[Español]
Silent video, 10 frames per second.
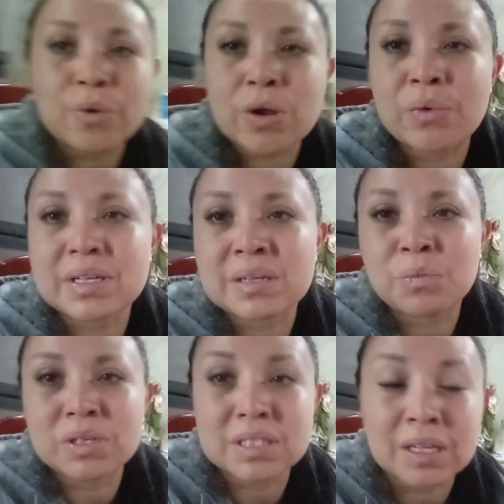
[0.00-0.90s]
porque voy a hacer
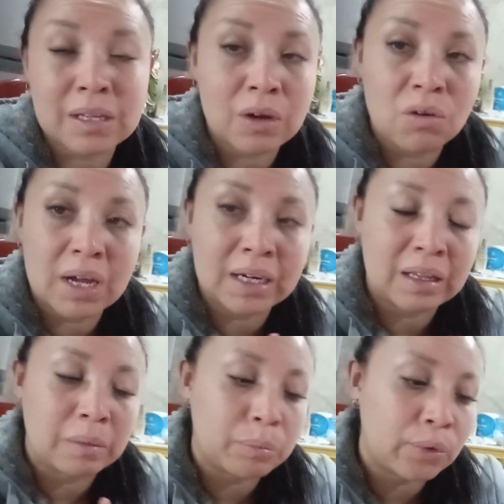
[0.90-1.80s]
morisqueta con
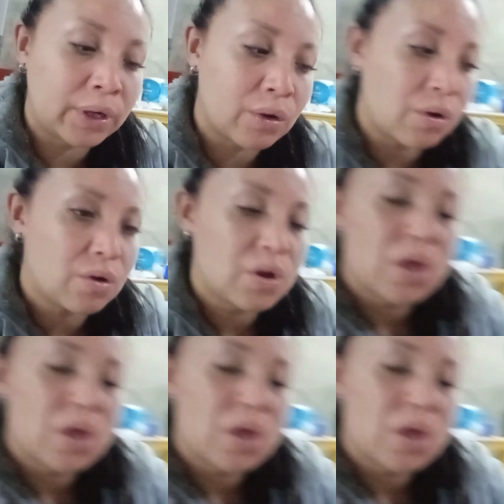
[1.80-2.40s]
carne de puerco.